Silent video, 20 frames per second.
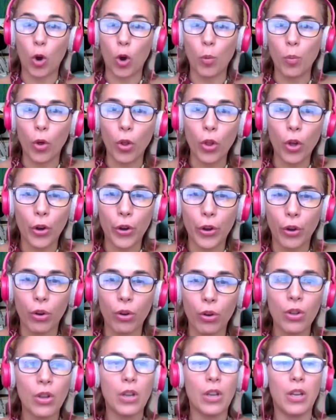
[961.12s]
de
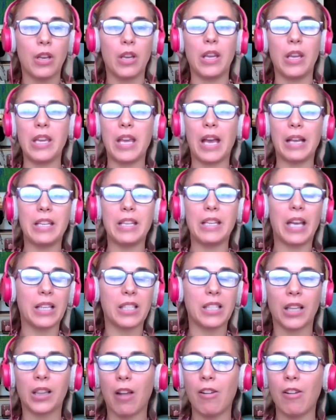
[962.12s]
Comodoro, y,
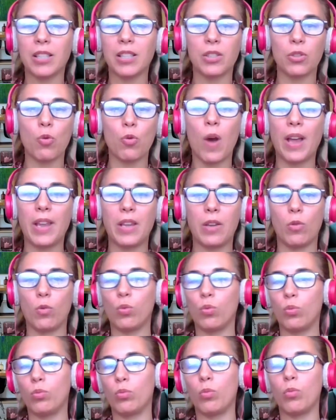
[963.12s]
allá tal vez no hay
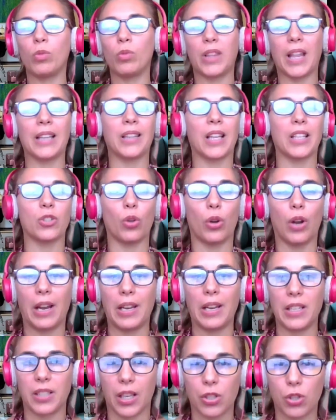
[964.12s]
tantas
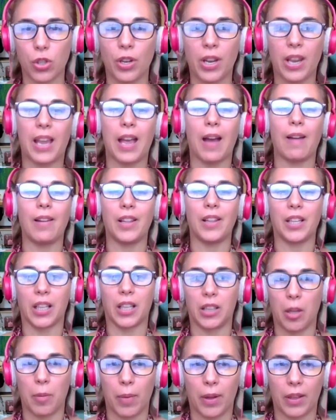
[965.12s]
organizaciones que hablen de
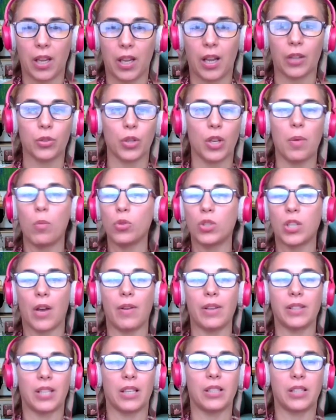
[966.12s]
esta temática. Entonces
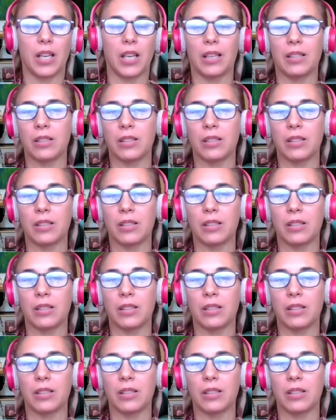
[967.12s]
muchas veces